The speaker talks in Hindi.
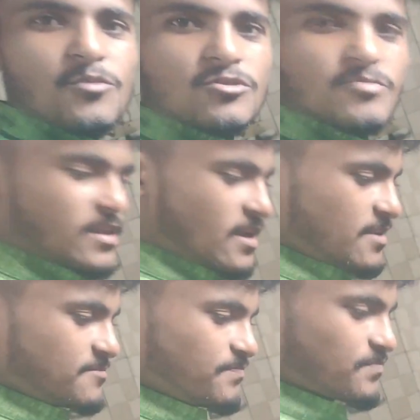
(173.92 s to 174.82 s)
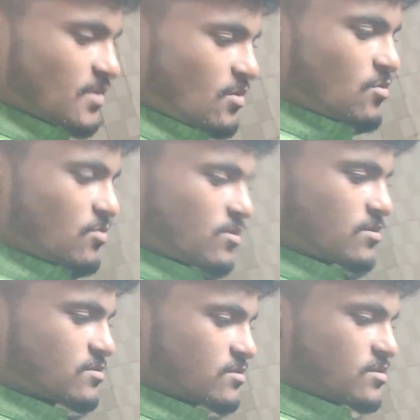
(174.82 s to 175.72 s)
बहुत बढ़िया है
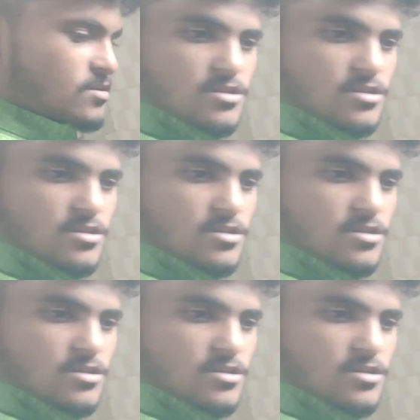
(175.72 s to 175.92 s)
और